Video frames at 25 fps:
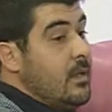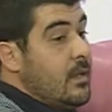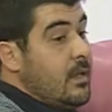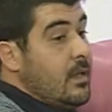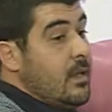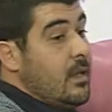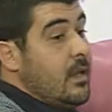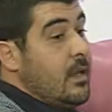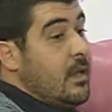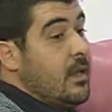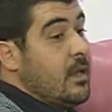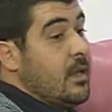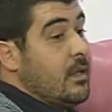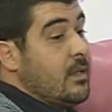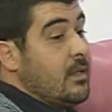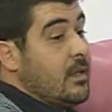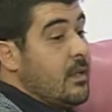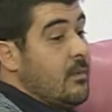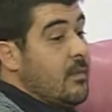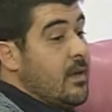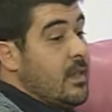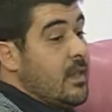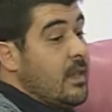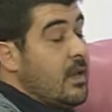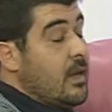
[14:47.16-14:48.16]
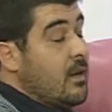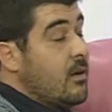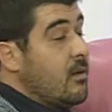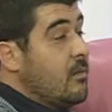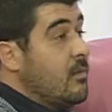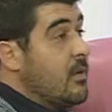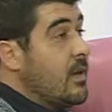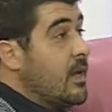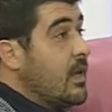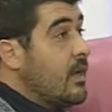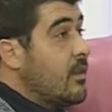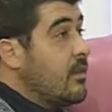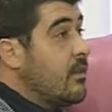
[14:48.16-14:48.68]
El tema de la
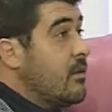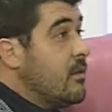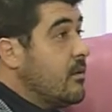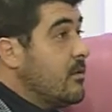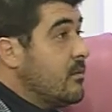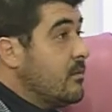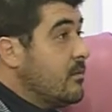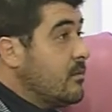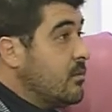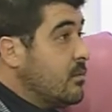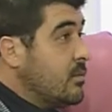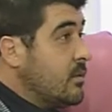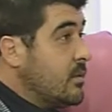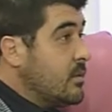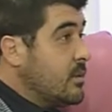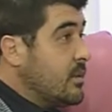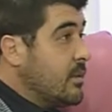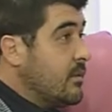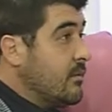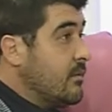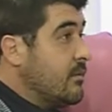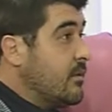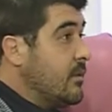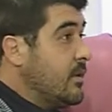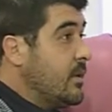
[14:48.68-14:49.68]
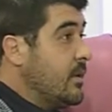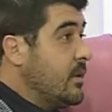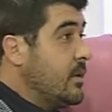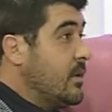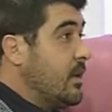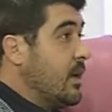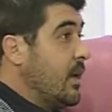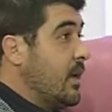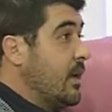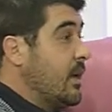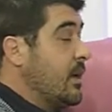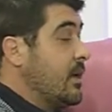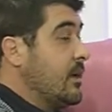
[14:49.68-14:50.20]
comunicación, pues en fin,
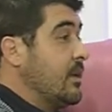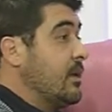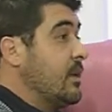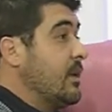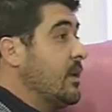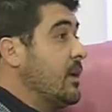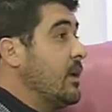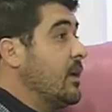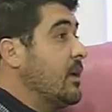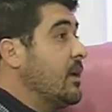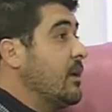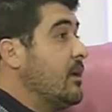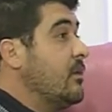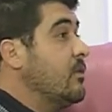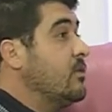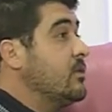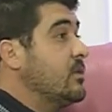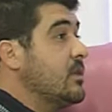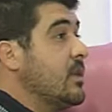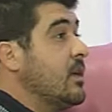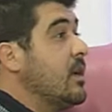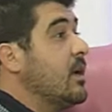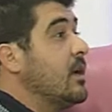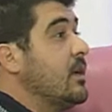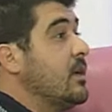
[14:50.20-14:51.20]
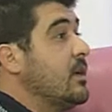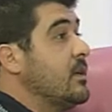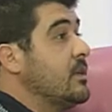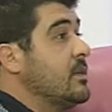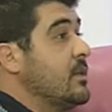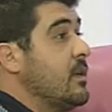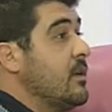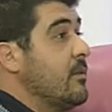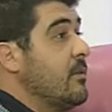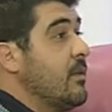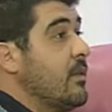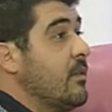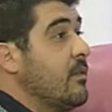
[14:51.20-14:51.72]
la carretera que nos da
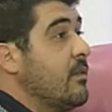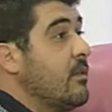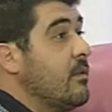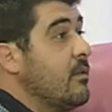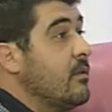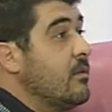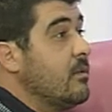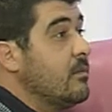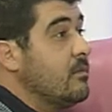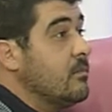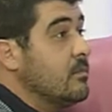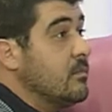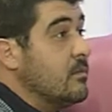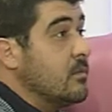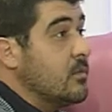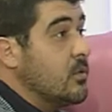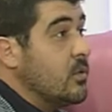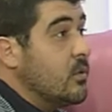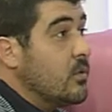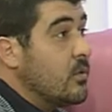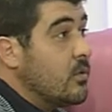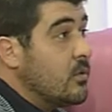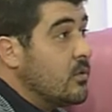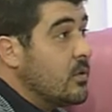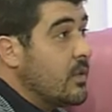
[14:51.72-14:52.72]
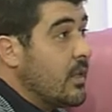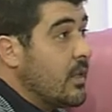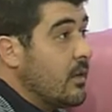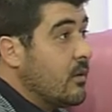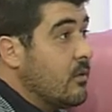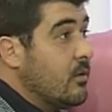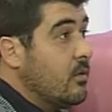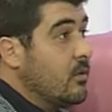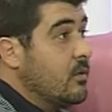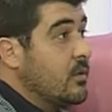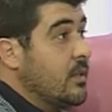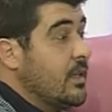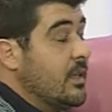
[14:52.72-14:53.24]
servicio, yo
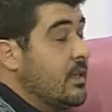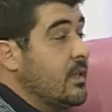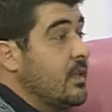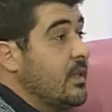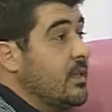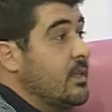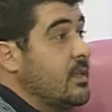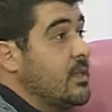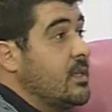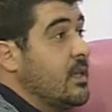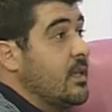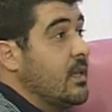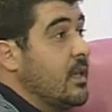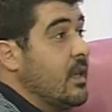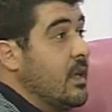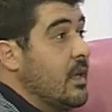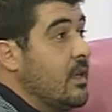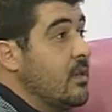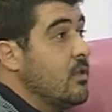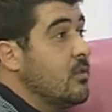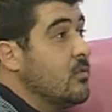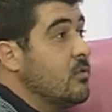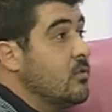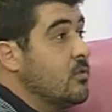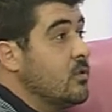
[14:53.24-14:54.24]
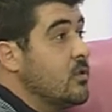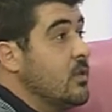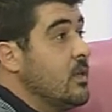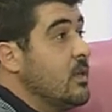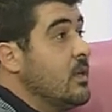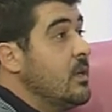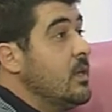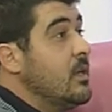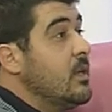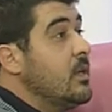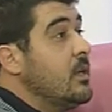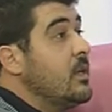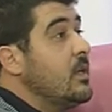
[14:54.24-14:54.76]
tengo 37 años,
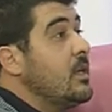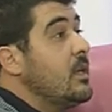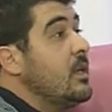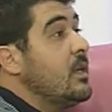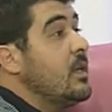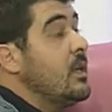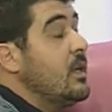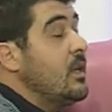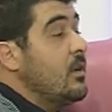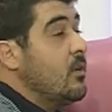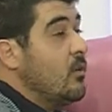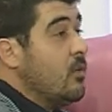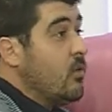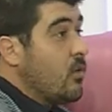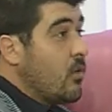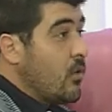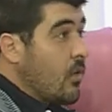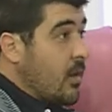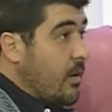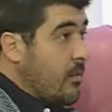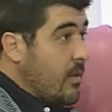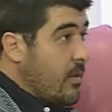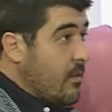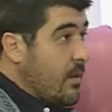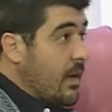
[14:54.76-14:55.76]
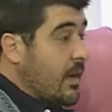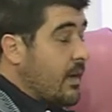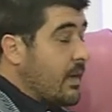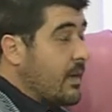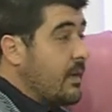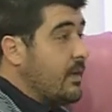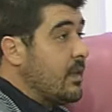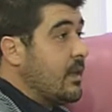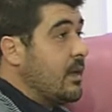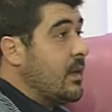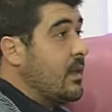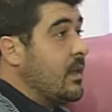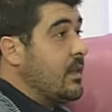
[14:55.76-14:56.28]
y conozco la misma
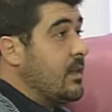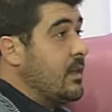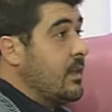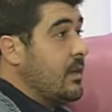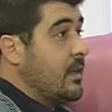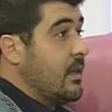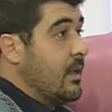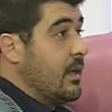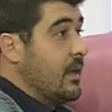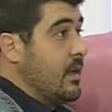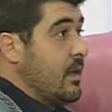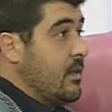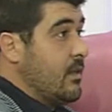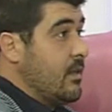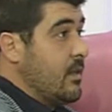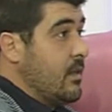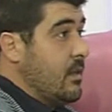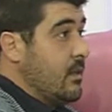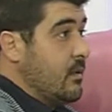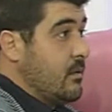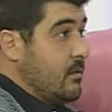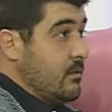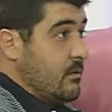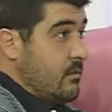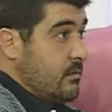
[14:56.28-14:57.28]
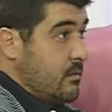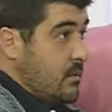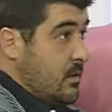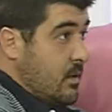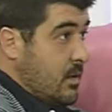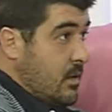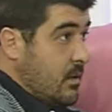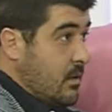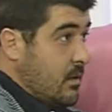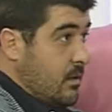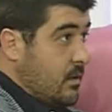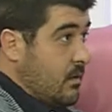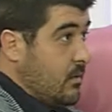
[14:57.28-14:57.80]
carretera desde que nací.
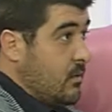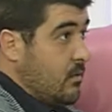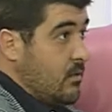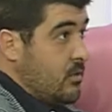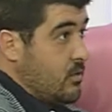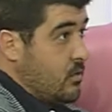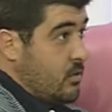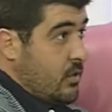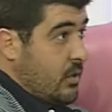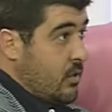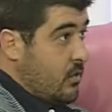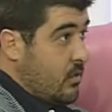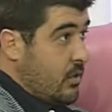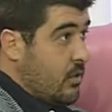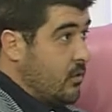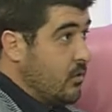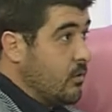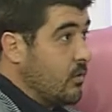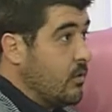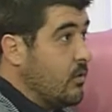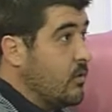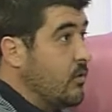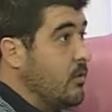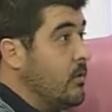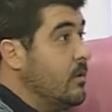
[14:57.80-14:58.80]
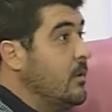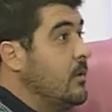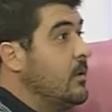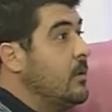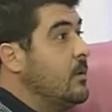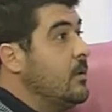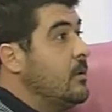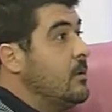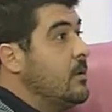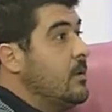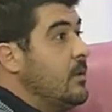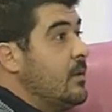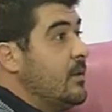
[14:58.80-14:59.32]
Ah, con eso te lo digo todo.
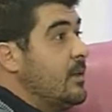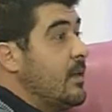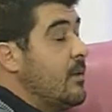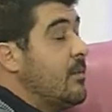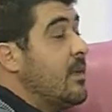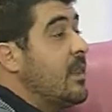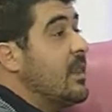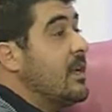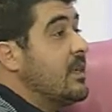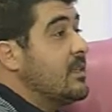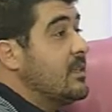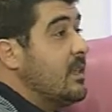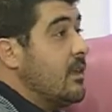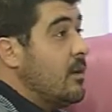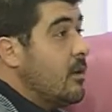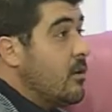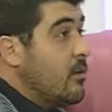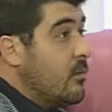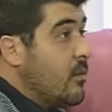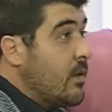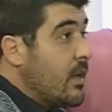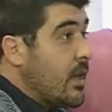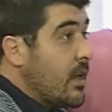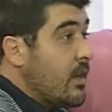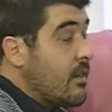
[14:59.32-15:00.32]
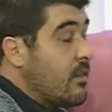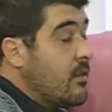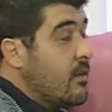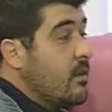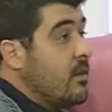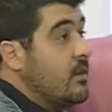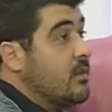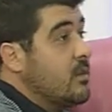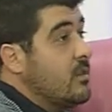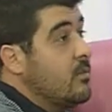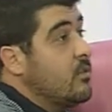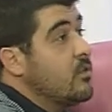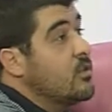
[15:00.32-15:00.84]
tema de las
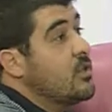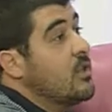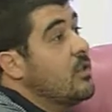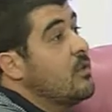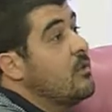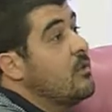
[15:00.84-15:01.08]
telecomunicaciones hemos ido